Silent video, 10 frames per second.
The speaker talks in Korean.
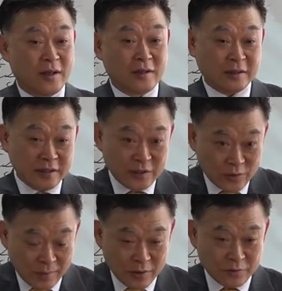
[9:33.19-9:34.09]
의인도
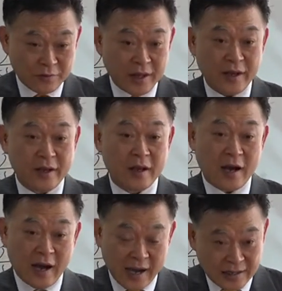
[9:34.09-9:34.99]
한 번 죽는데
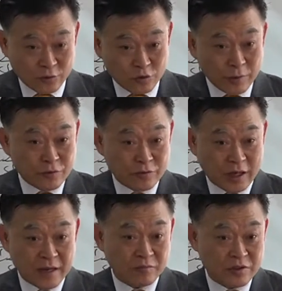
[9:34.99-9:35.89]
악인은 두 번 죽는
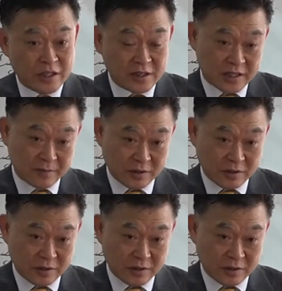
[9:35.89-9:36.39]
하는 문제를 지금